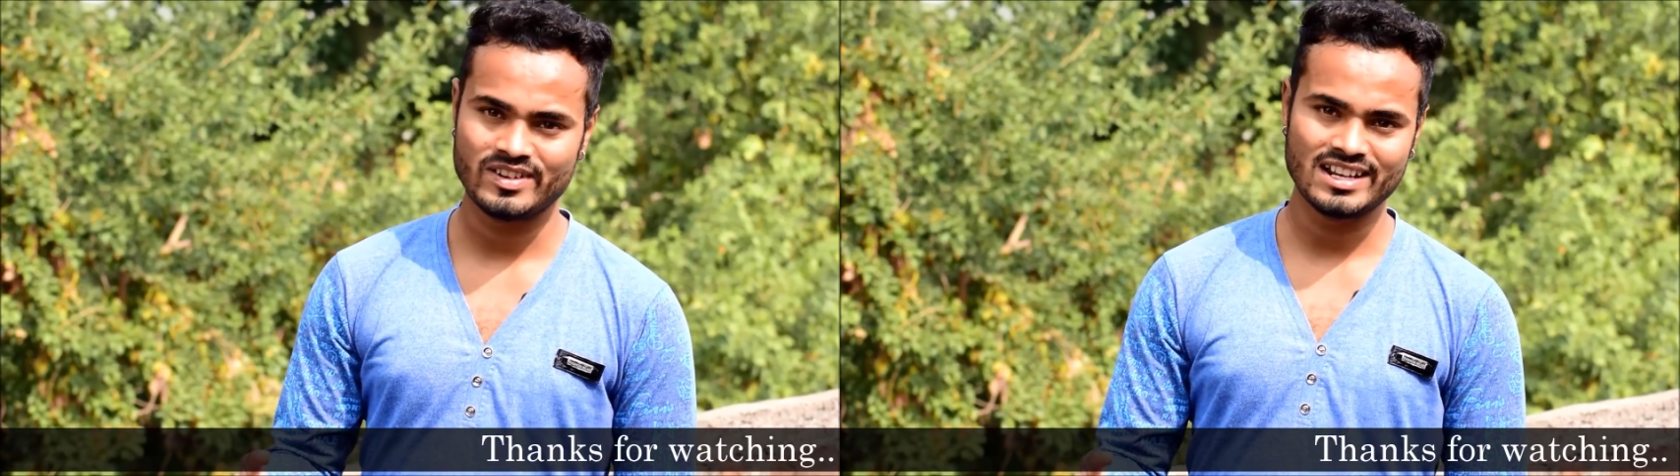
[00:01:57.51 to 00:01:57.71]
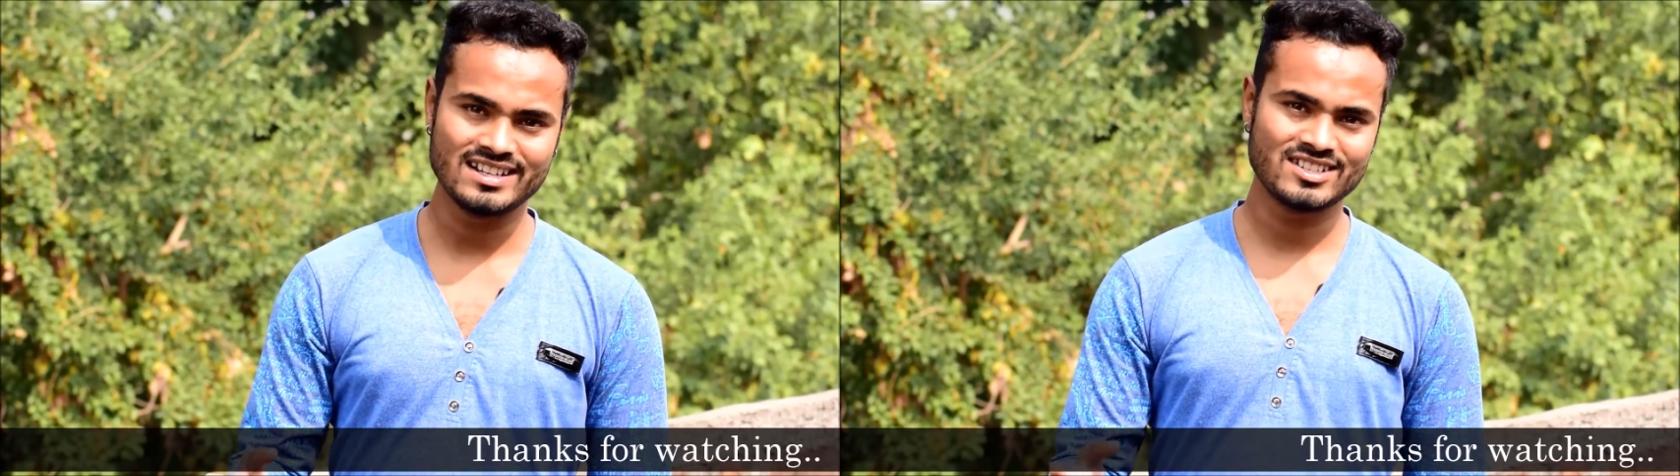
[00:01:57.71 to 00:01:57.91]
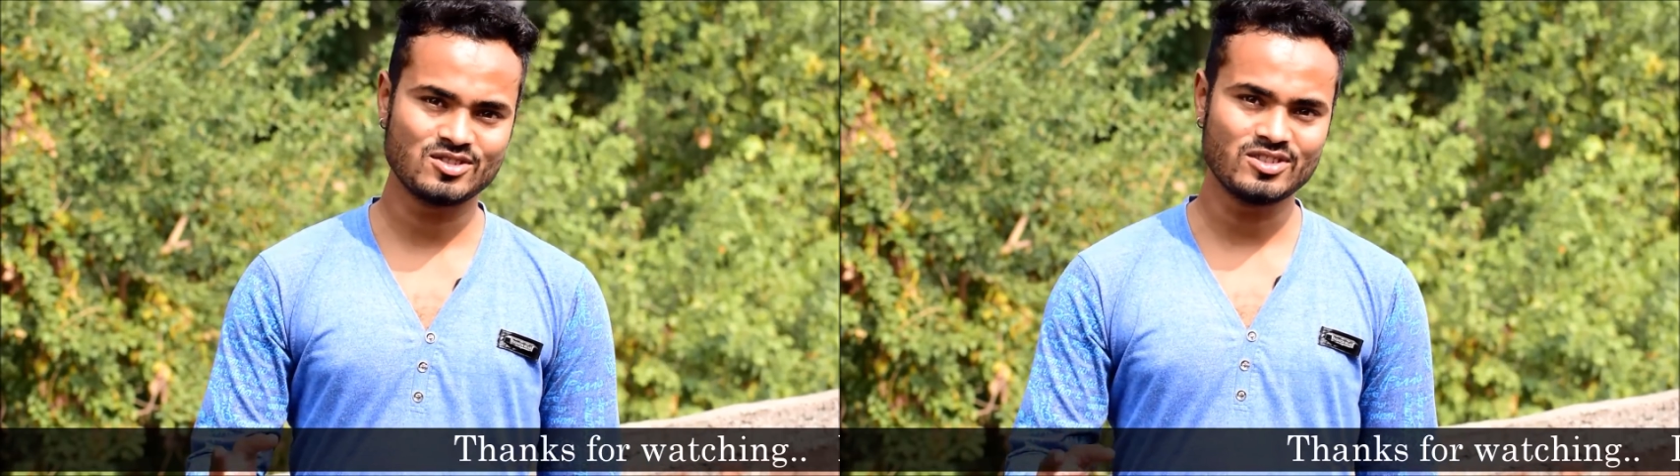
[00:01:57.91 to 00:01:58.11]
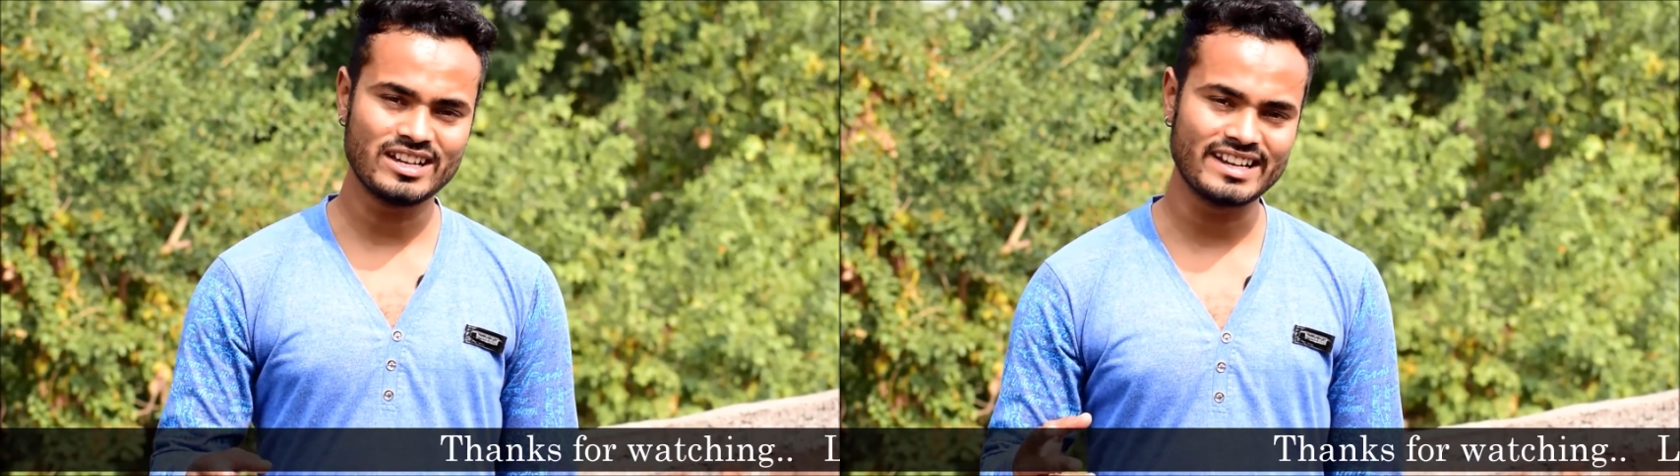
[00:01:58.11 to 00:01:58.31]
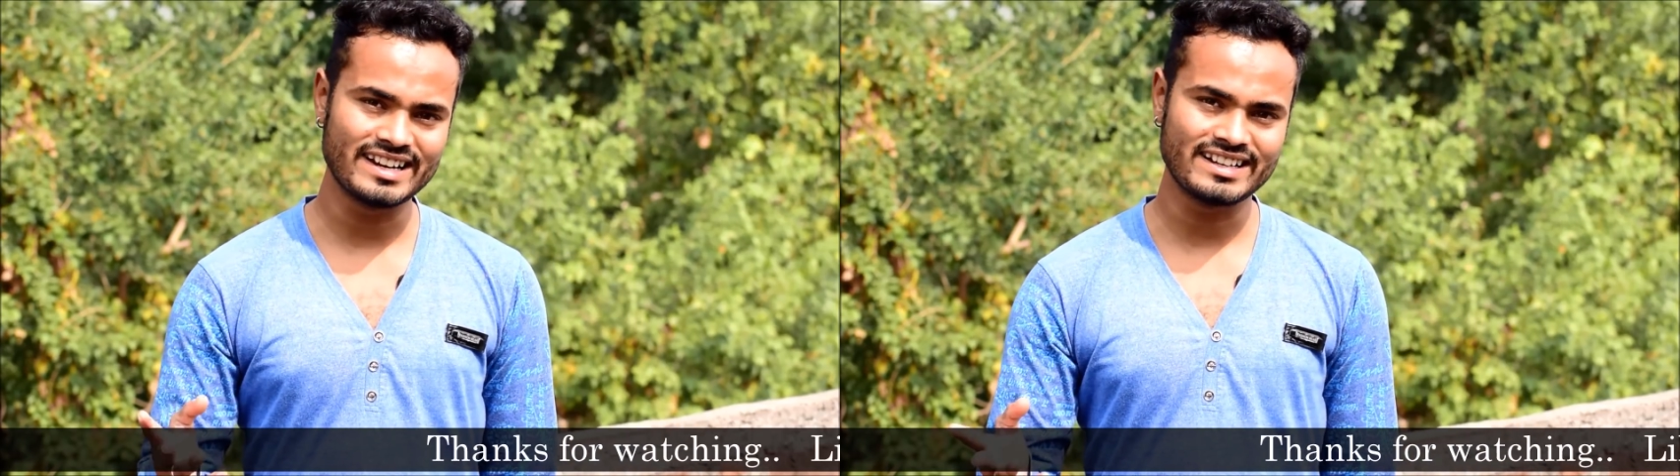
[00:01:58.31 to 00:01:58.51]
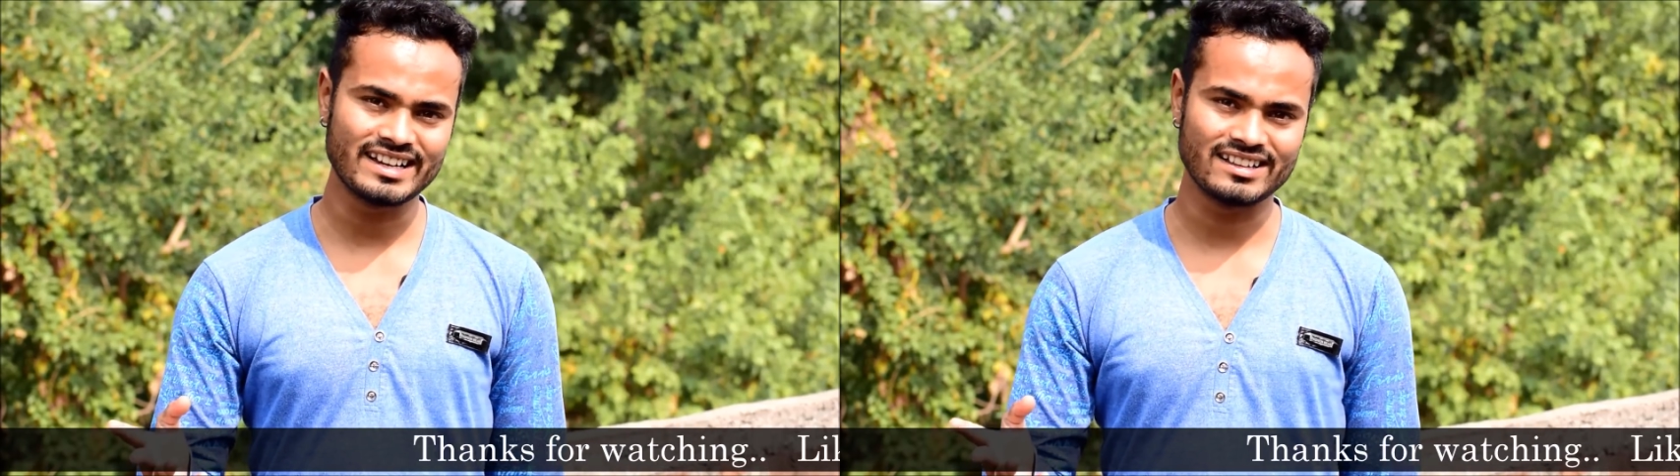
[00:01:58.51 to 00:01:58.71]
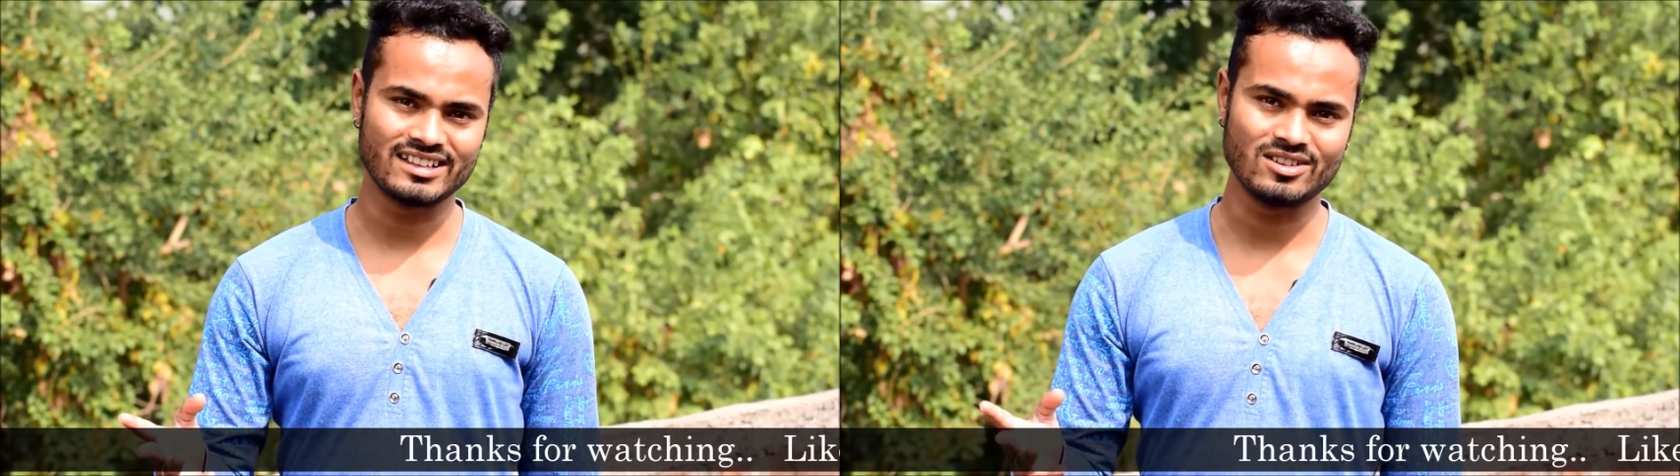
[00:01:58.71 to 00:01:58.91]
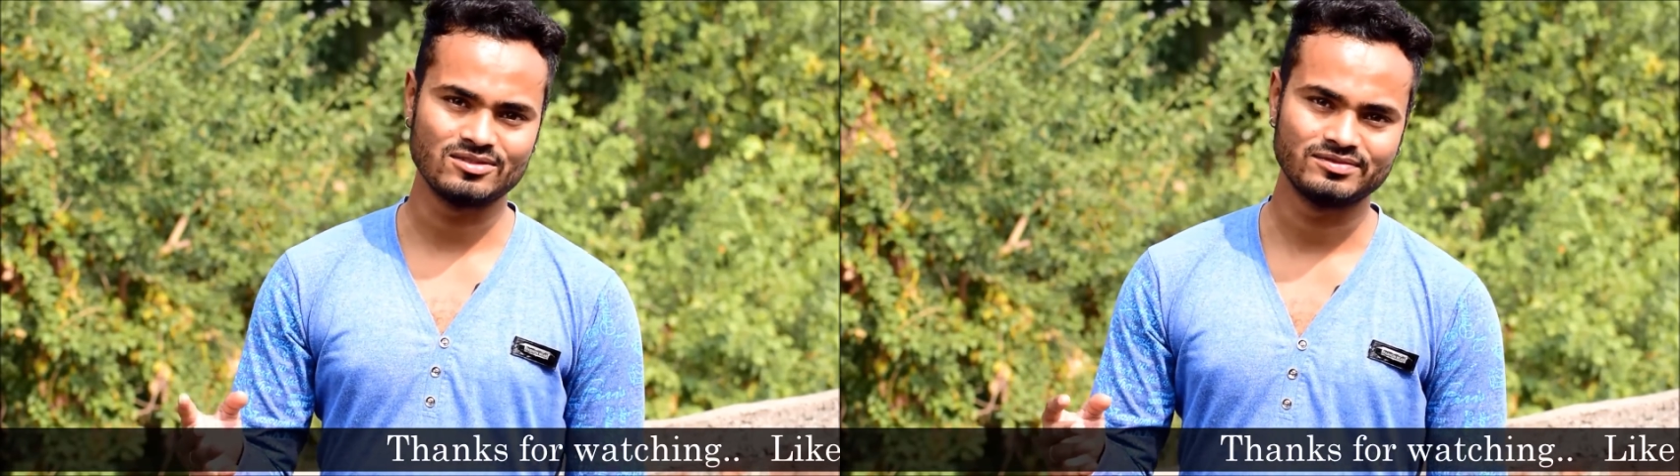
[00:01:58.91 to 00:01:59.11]
प्लेलिस्ट को क्रिएट कर
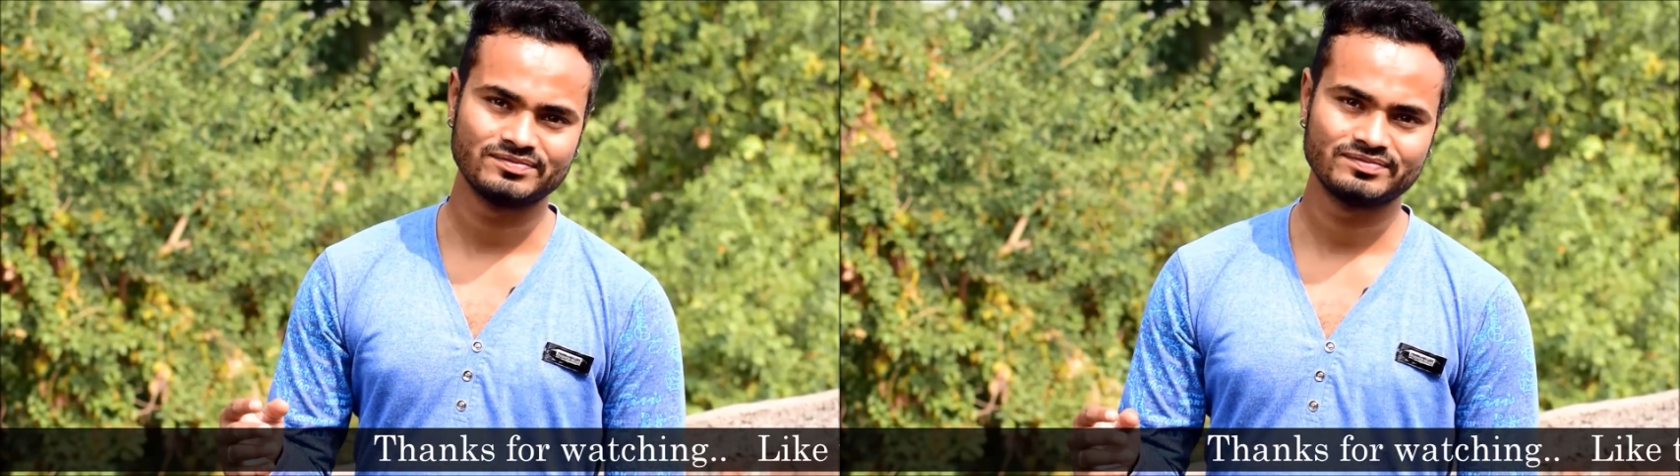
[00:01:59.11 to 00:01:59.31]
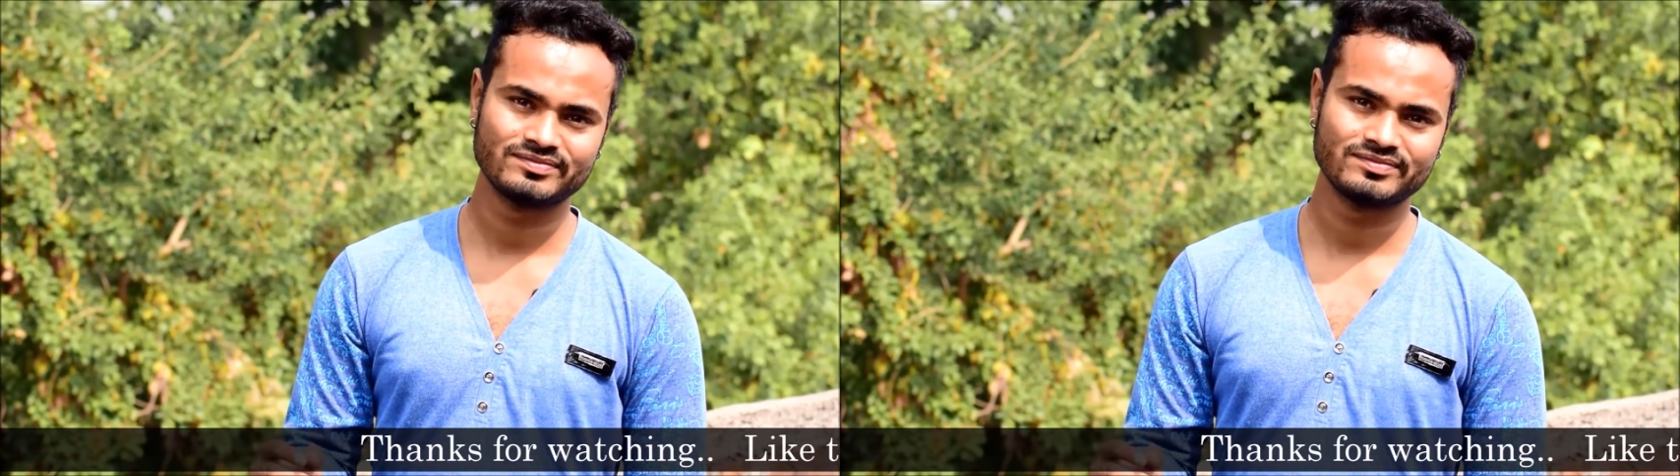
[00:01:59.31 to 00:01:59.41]
दिया हूँ